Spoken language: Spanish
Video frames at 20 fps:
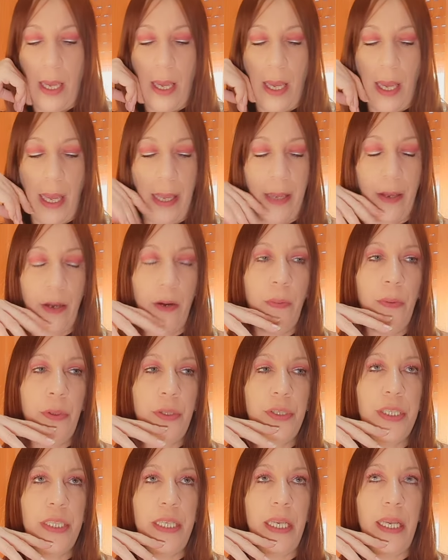Es
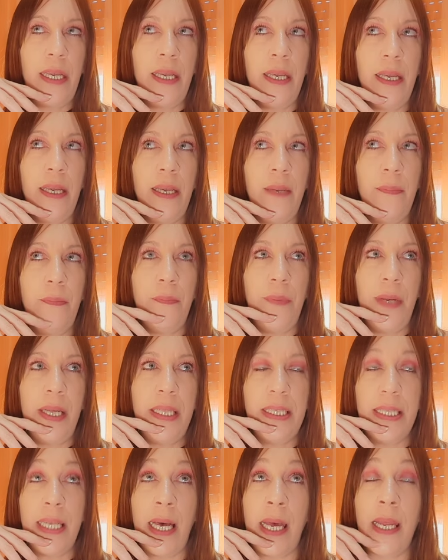como si
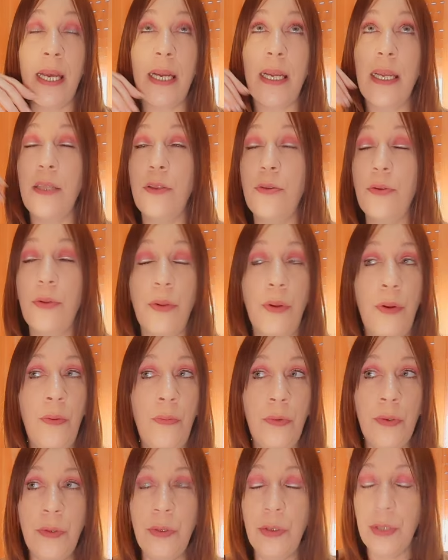pensara que todo el
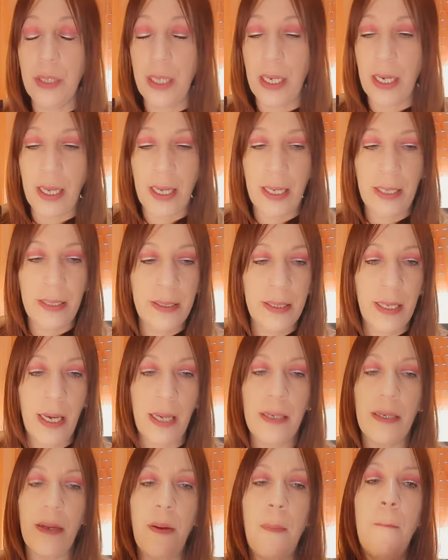mundo tiene que
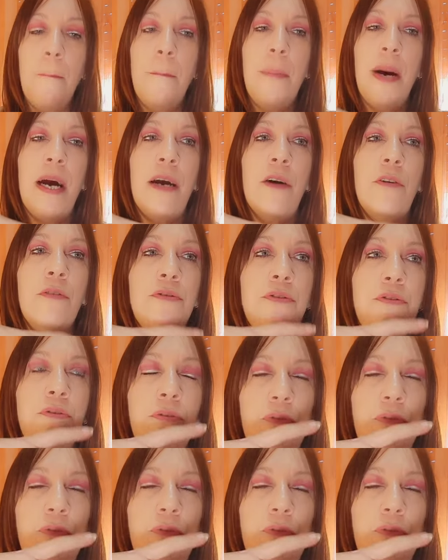estar bajo su